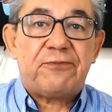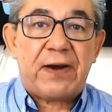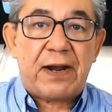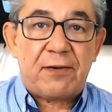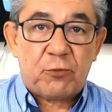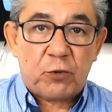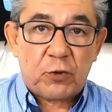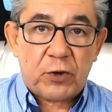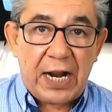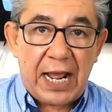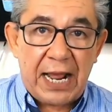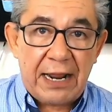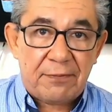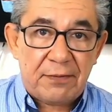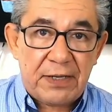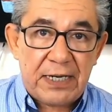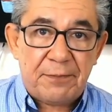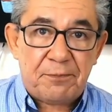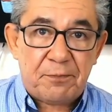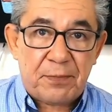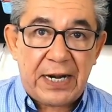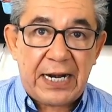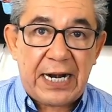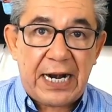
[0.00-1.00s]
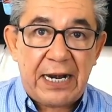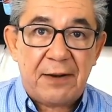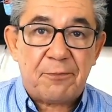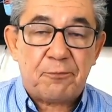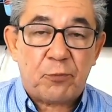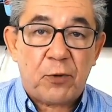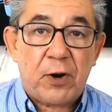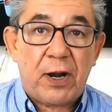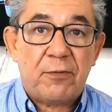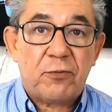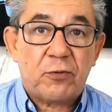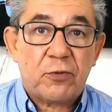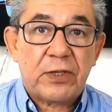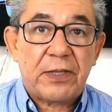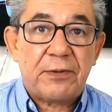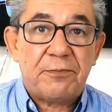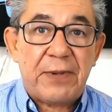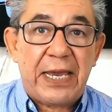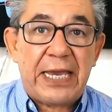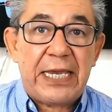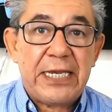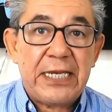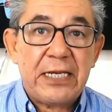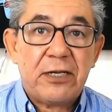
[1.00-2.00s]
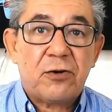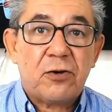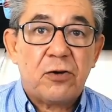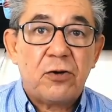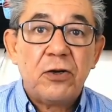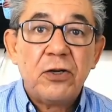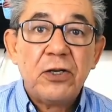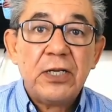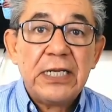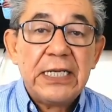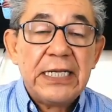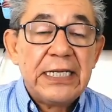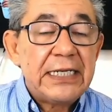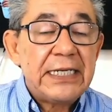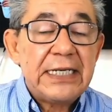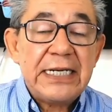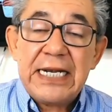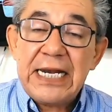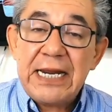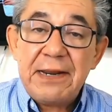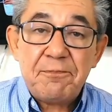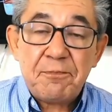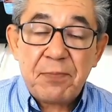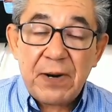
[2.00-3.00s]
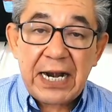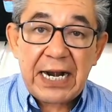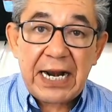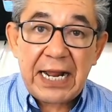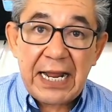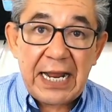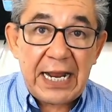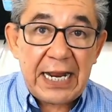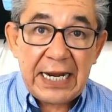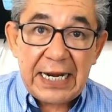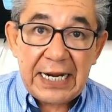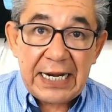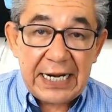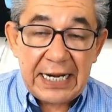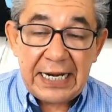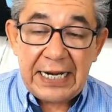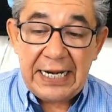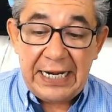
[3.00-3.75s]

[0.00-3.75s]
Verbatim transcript: favorable para el pueblo de México ni para